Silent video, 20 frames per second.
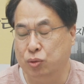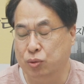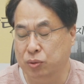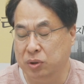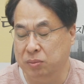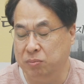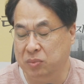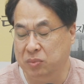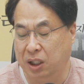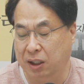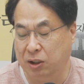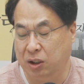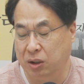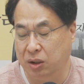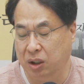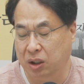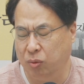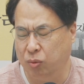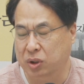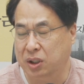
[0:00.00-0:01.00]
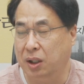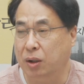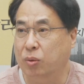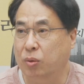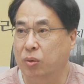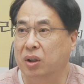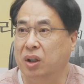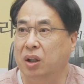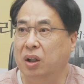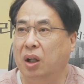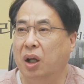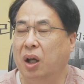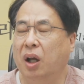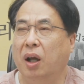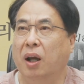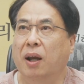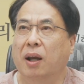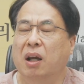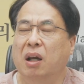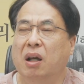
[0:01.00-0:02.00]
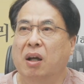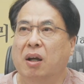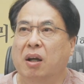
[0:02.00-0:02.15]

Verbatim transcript: 미수금 채권인 채권인데.